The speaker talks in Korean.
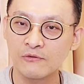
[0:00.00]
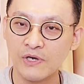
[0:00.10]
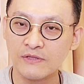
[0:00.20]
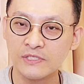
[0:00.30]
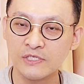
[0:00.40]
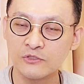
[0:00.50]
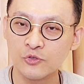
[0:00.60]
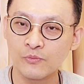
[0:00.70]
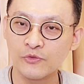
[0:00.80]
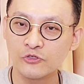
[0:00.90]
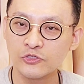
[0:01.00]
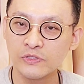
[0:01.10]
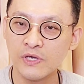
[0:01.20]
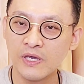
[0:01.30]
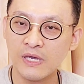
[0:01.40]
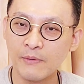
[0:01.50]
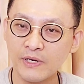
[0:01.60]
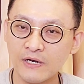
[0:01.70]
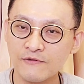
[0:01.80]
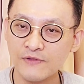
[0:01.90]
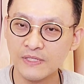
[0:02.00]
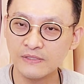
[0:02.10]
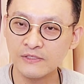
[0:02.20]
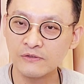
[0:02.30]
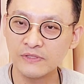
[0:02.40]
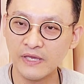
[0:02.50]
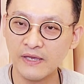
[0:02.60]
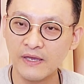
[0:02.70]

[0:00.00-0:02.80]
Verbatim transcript: 해서 T를 좀 더 쉽게 개발할 수 있는 형태의